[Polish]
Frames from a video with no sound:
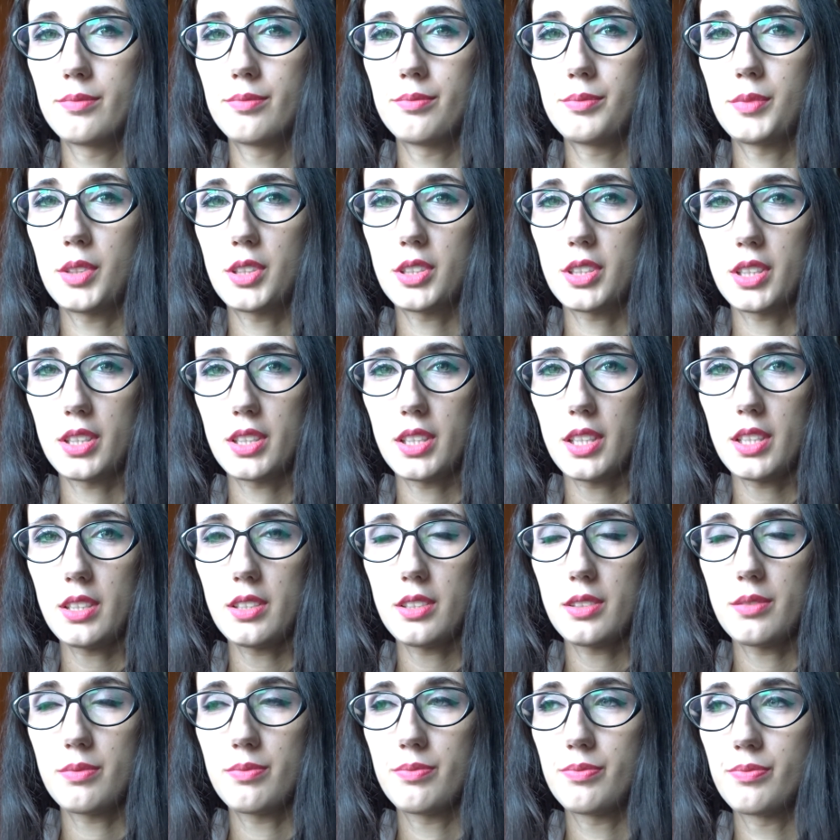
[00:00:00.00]
Pierwsza rzecz?
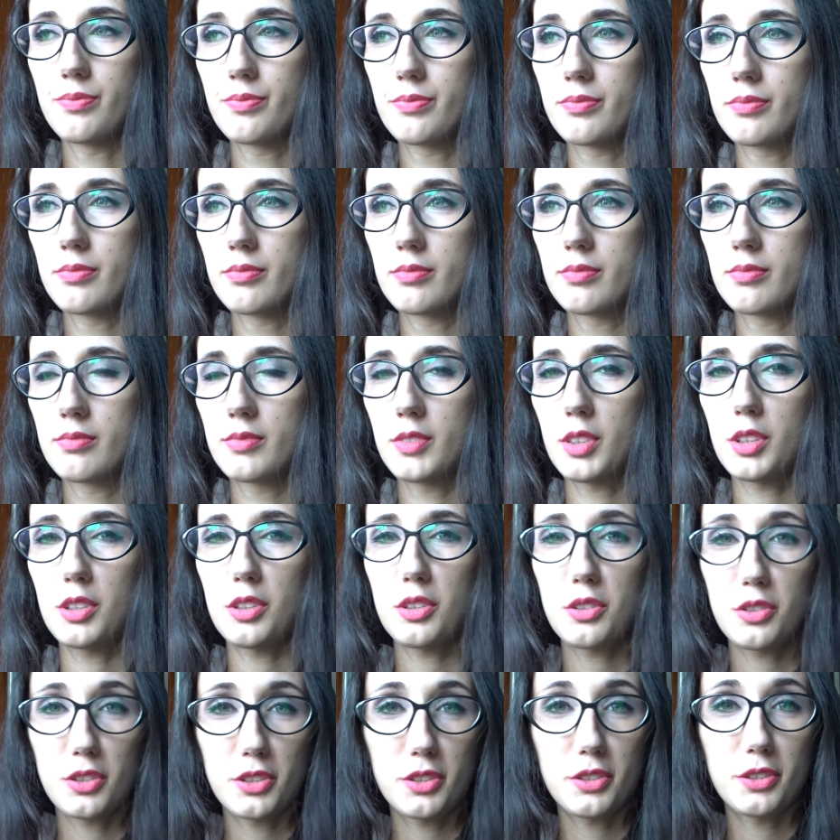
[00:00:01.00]

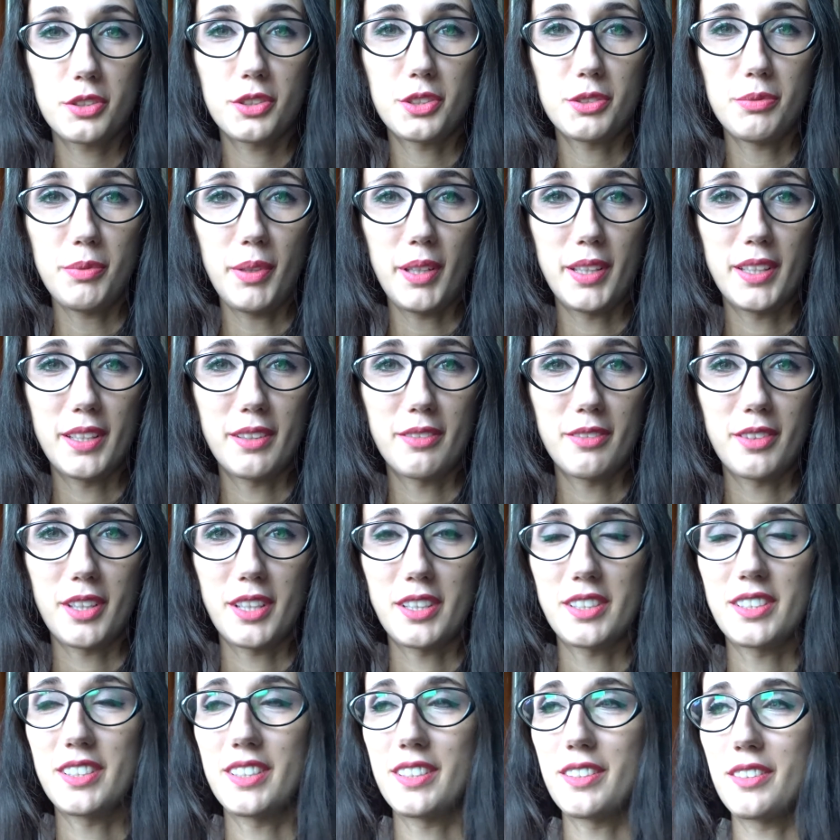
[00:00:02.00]
To, że coś zmienię
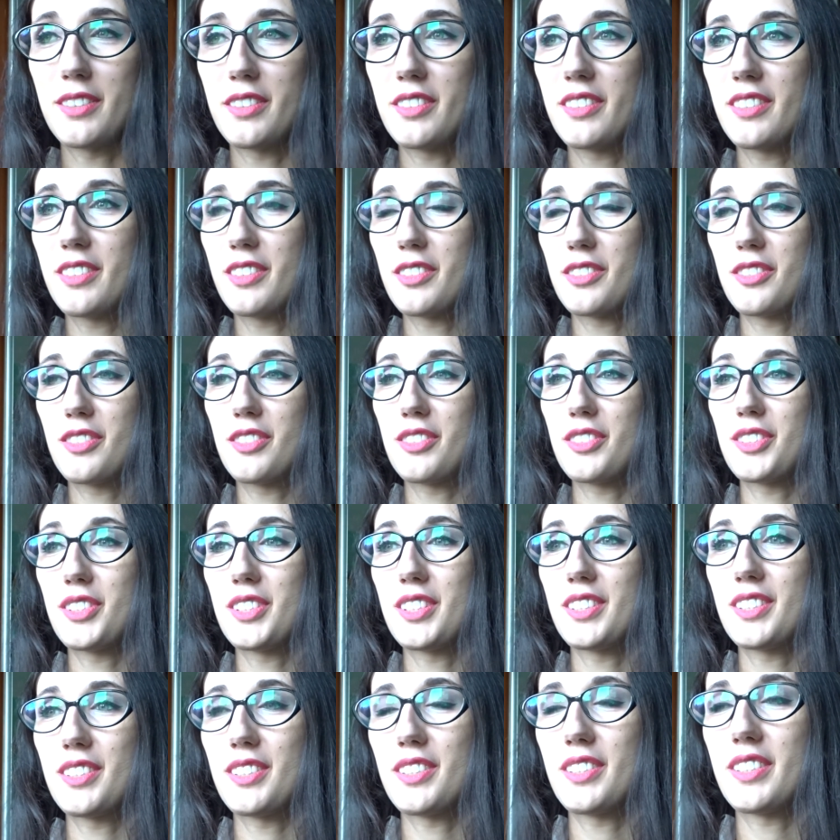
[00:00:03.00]
właśnie, to, to, to,
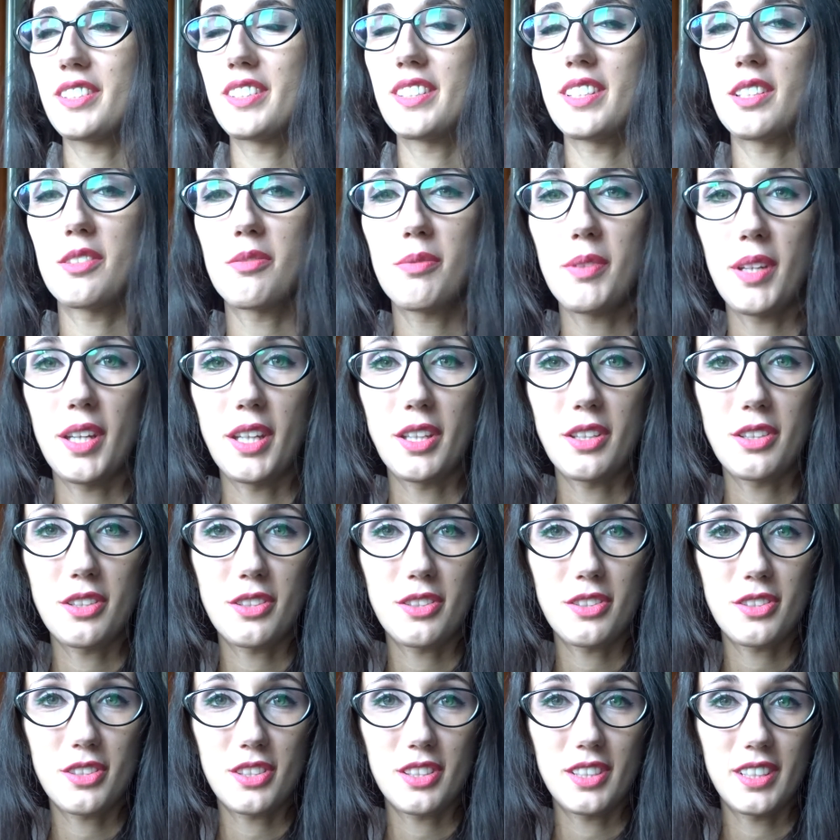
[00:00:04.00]
że coś chcę zmienić,
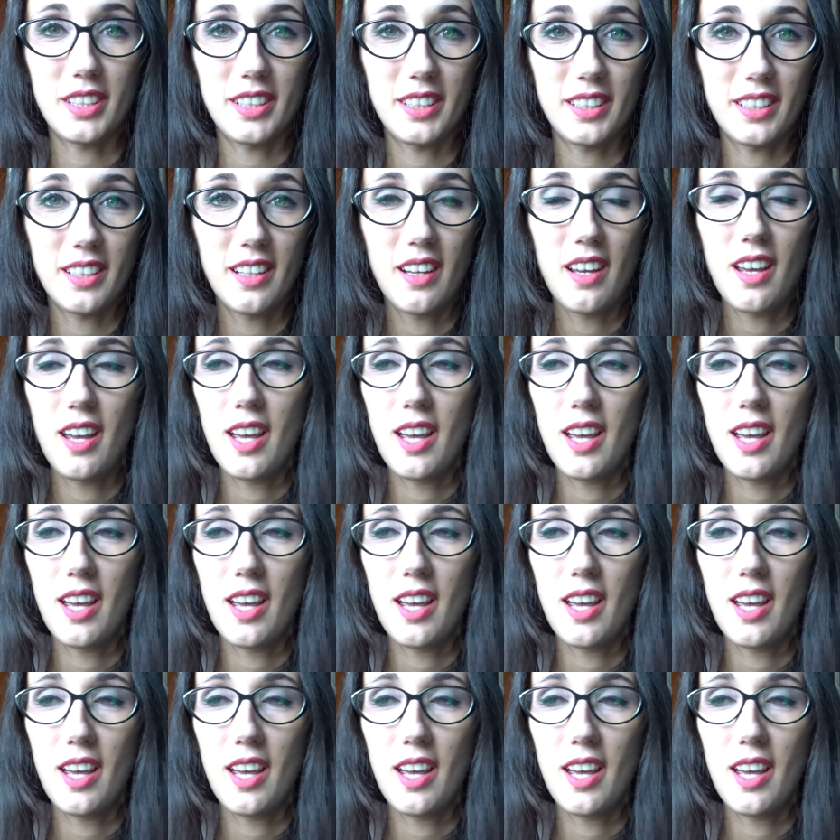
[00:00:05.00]
czyli,